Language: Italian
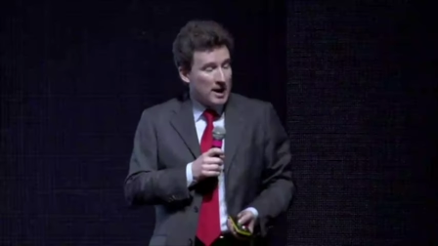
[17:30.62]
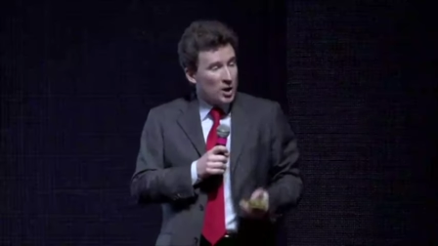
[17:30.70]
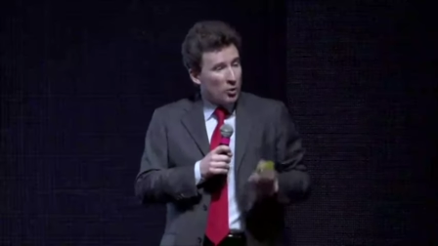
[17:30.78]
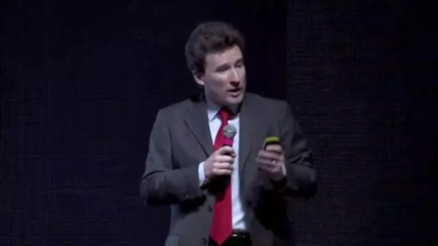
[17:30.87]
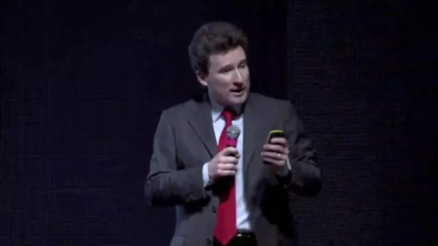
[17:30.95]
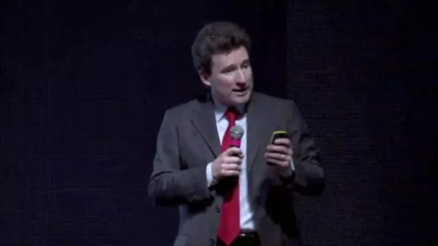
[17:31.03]

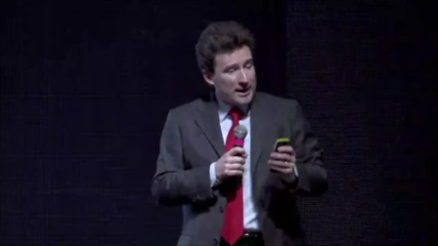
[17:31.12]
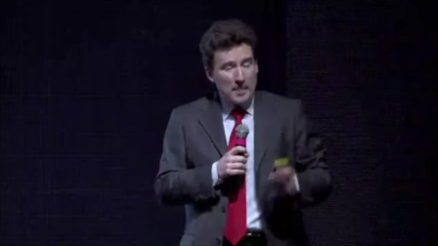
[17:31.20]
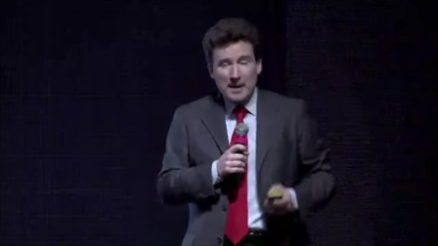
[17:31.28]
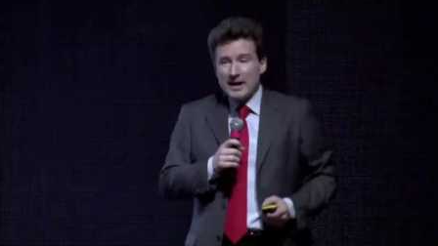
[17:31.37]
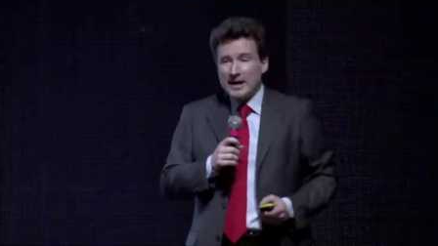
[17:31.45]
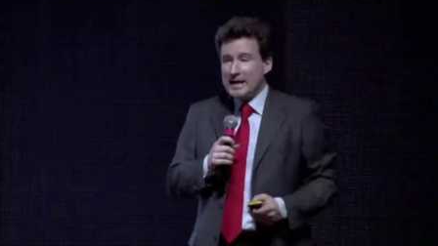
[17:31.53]

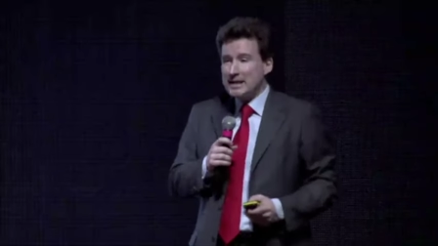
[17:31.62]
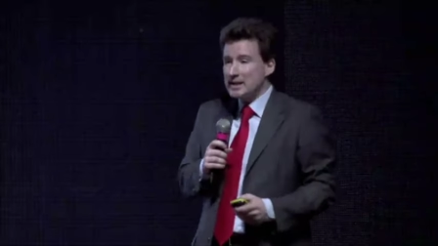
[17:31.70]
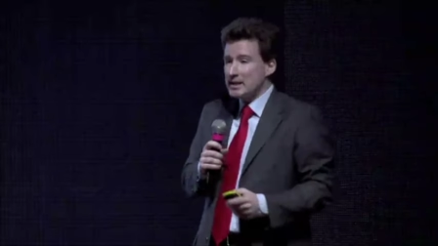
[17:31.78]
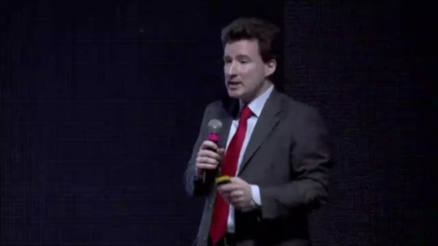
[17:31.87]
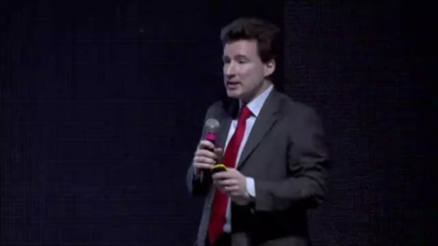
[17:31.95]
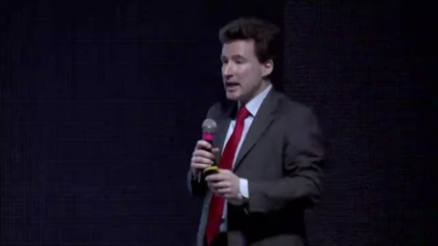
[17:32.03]
Quindi
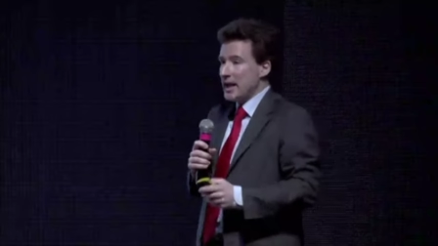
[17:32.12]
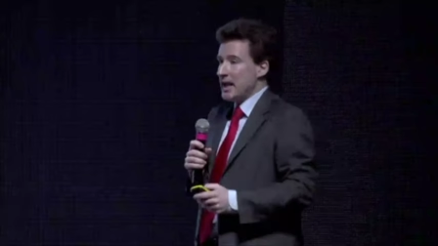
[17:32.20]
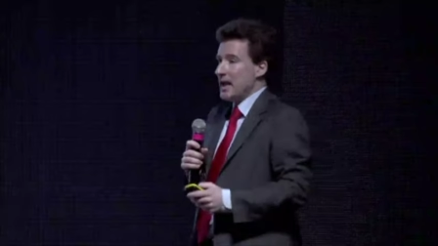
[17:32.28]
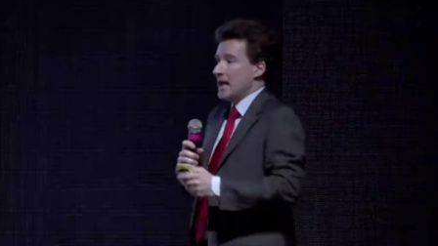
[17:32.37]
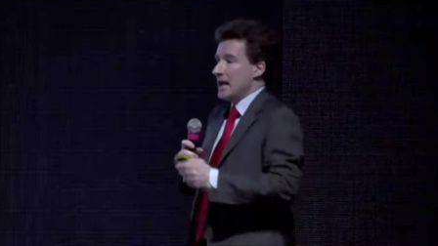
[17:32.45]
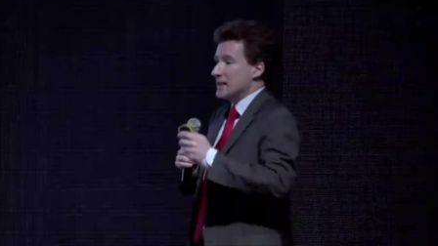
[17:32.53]
chiedersi
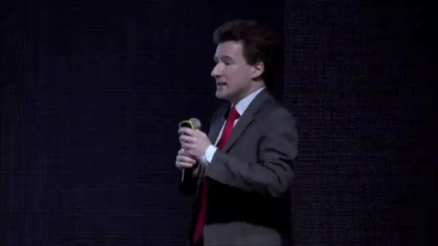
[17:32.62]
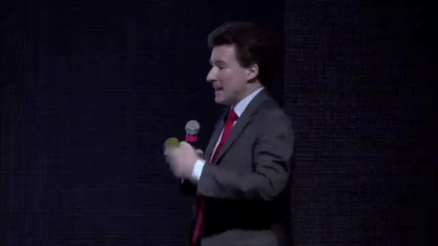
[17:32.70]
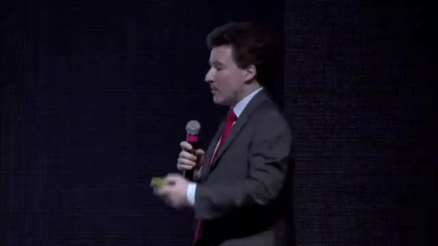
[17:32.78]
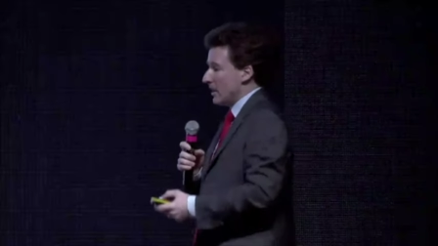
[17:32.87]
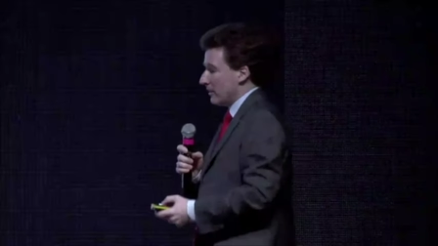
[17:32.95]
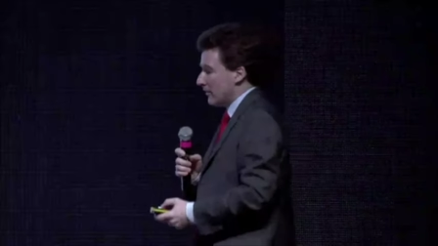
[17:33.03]
se
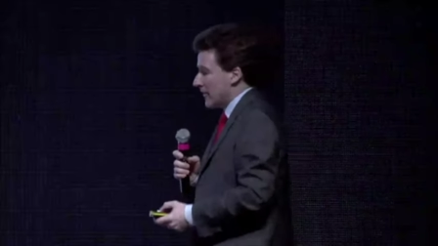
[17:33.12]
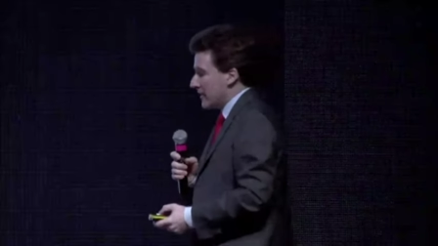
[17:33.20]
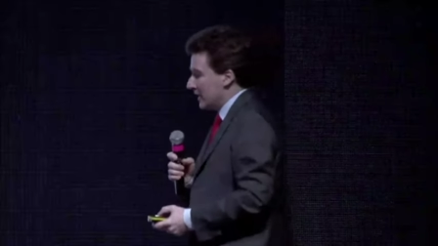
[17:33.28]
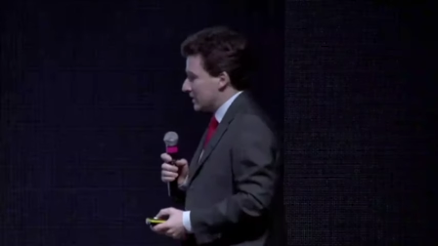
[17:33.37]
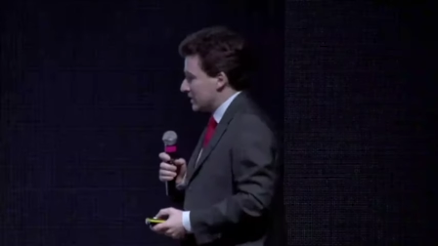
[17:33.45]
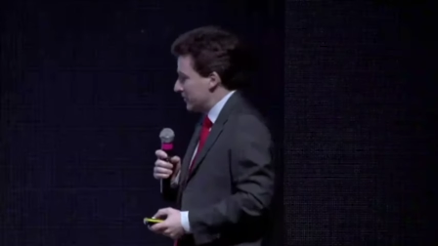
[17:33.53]
siamo alla
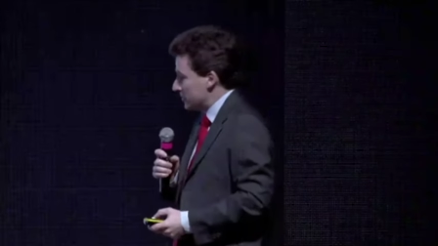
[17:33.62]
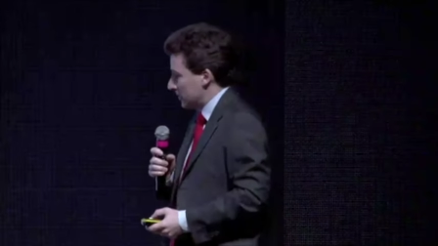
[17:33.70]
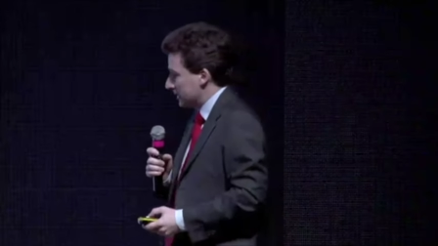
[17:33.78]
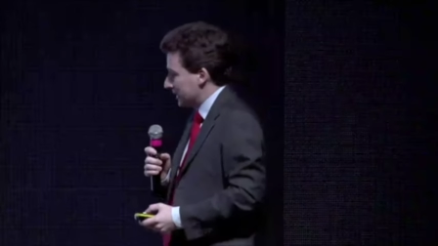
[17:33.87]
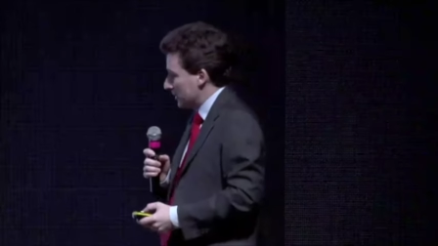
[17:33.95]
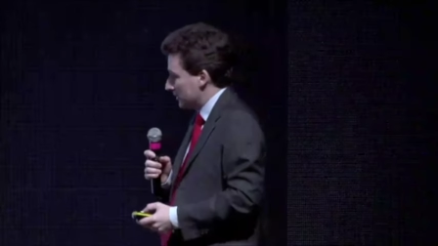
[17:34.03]
fine del Servizio
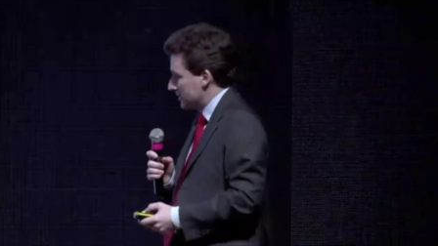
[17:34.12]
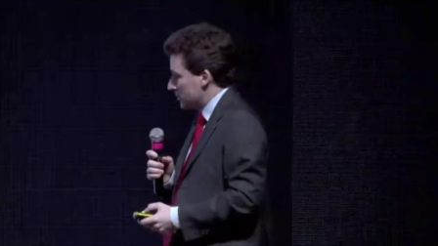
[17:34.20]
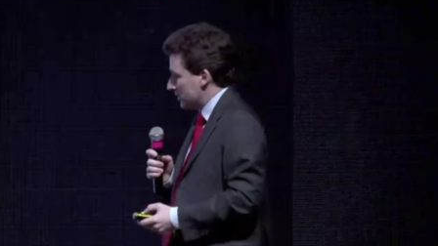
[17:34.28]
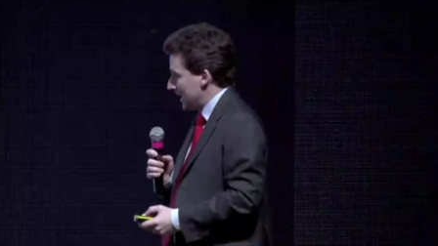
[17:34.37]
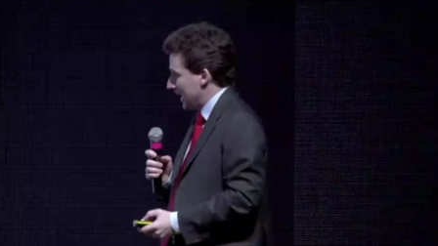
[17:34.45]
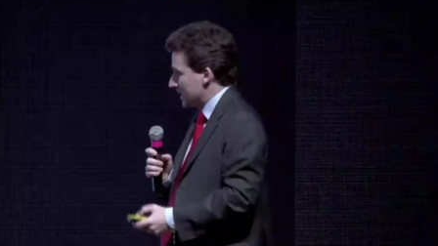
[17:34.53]
Sanitario Nazionale,